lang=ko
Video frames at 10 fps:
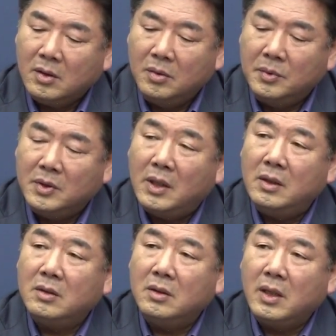그
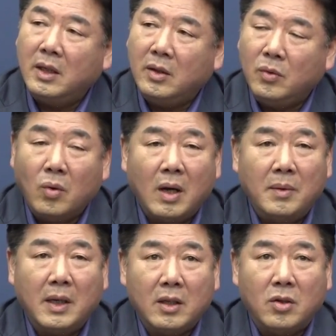문제를 그렇게
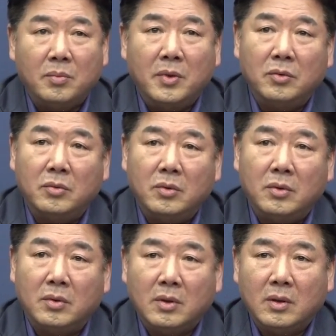용감하게
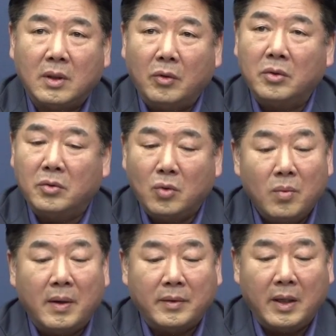정면으로 다뤄줘서
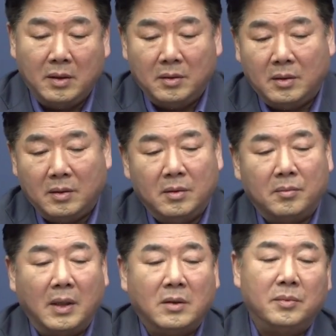고맙다 이런
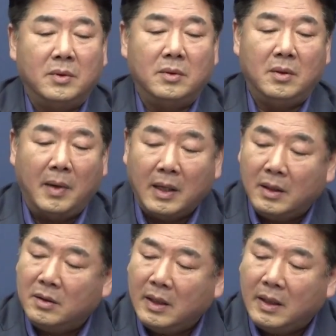말씀들이
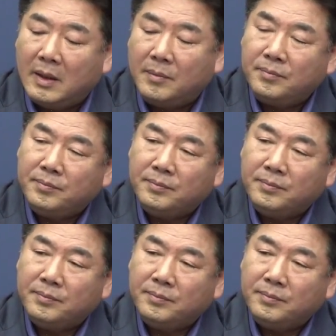많았는데